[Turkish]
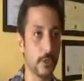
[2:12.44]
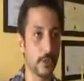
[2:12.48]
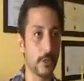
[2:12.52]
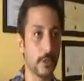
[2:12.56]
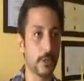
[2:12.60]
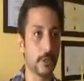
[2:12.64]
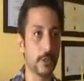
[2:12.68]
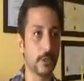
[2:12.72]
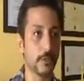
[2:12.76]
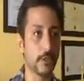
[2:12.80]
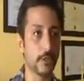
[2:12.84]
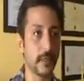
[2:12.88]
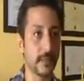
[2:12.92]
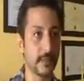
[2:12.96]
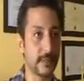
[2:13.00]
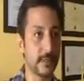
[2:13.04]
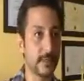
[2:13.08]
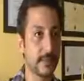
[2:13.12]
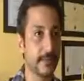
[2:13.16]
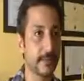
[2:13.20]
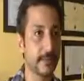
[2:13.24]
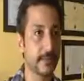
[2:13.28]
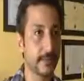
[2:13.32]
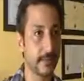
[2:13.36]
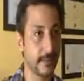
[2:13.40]
e,
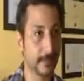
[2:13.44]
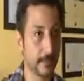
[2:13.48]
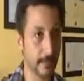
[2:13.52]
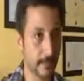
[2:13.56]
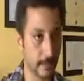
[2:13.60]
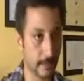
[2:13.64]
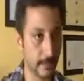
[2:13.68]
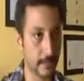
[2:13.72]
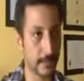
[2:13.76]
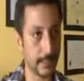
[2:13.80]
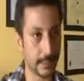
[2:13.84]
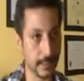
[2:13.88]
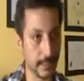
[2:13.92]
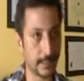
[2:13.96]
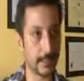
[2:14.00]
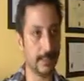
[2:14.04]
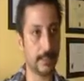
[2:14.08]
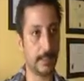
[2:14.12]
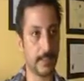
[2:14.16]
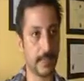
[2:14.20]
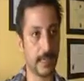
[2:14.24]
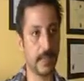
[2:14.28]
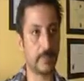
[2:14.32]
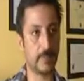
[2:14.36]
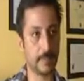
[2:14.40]
madde
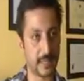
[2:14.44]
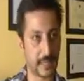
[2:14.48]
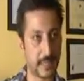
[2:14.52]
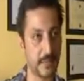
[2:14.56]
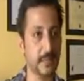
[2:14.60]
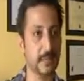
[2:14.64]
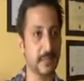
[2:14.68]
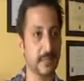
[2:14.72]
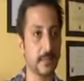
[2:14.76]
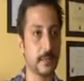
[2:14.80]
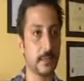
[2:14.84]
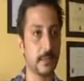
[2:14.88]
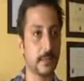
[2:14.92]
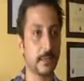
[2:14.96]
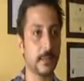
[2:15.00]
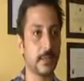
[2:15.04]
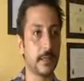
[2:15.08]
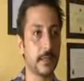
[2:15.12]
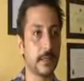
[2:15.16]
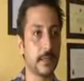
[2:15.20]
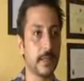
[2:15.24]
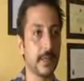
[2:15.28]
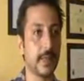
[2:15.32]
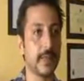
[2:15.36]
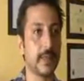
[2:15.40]
yi yani besini
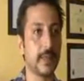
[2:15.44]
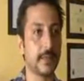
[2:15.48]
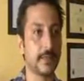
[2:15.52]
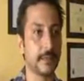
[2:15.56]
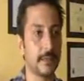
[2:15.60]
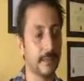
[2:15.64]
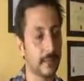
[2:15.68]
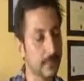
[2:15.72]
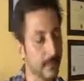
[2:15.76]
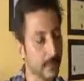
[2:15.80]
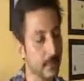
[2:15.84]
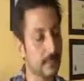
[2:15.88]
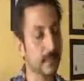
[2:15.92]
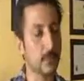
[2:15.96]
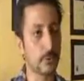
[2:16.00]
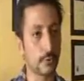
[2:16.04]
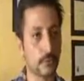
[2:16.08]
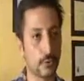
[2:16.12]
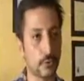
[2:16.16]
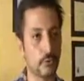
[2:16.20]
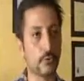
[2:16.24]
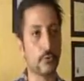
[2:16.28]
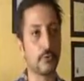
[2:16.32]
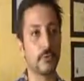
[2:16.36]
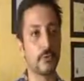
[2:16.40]
e, değerlendirdiniz. Evet
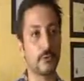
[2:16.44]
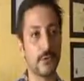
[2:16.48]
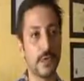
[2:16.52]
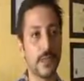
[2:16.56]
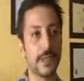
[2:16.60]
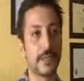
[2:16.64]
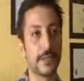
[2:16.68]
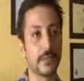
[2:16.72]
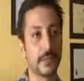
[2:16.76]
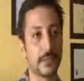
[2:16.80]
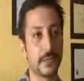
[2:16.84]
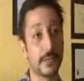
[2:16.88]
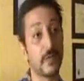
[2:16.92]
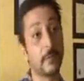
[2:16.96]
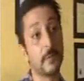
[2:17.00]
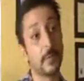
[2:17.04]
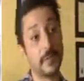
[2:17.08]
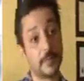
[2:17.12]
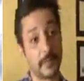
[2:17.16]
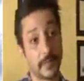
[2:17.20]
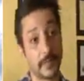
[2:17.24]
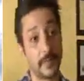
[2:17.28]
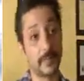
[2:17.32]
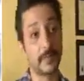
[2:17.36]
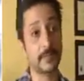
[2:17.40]
Türk kültürüne yakın
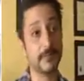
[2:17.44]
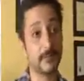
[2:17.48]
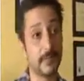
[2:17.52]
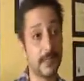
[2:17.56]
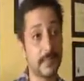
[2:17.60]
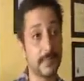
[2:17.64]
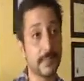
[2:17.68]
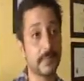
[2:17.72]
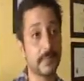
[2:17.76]
damak tatları var